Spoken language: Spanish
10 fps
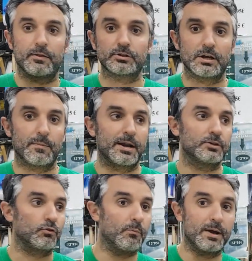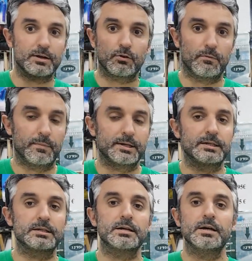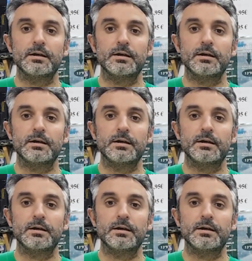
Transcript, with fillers: dos semanas, un mes, dos meses